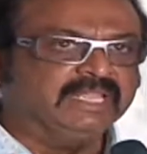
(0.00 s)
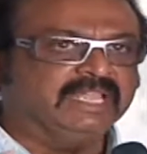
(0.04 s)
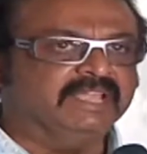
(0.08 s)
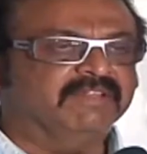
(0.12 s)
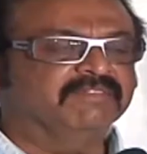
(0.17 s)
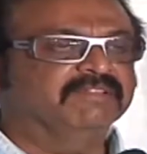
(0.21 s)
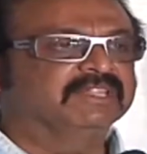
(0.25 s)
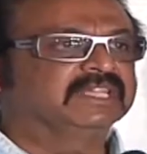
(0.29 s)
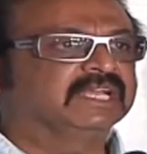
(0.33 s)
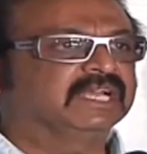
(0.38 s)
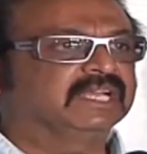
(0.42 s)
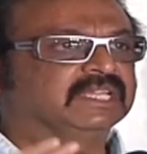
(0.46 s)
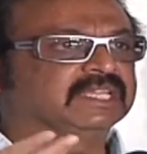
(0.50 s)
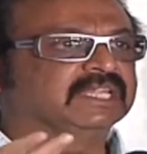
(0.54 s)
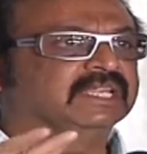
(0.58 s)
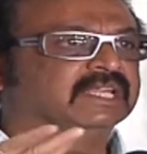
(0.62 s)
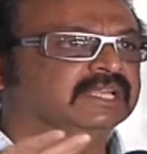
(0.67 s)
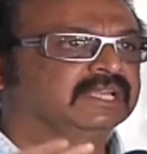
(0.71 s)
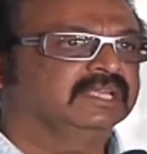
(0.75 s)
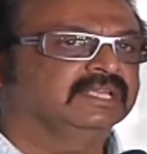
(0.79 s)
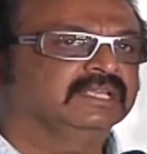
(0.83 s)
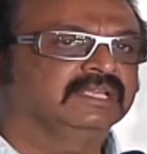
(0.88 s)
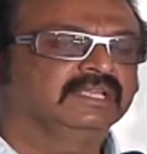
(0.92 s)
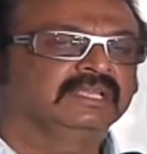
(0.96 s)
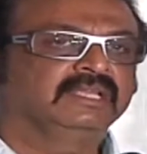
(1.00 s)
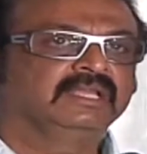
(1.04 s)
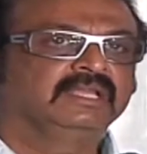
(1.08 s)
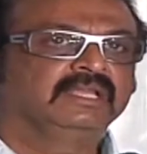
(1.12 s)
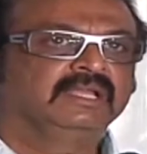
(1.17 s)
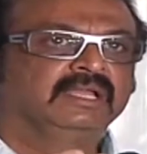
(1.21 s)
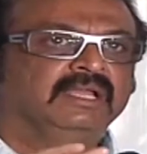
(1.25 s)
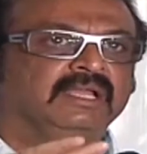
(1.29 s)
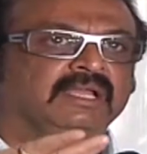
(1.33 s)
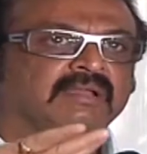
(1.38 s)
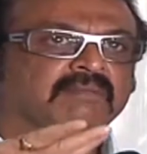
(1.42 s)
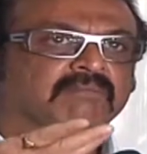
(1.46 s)
ఏ విధంగా దీన్ని
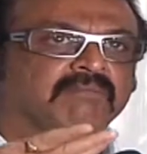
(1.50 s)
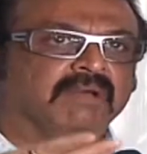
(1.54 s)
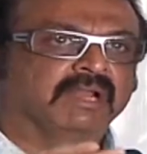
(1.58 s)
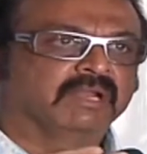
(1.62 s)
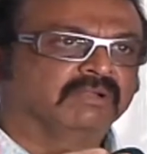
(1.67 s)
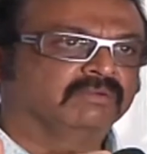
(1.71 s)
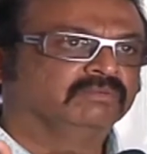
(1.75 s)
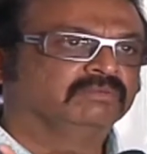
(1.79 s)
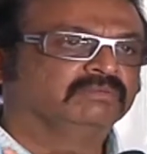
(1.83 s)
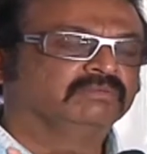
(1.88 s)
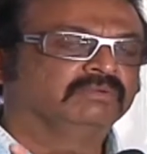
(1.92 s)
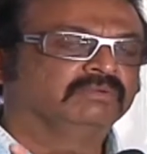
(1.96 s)
మనం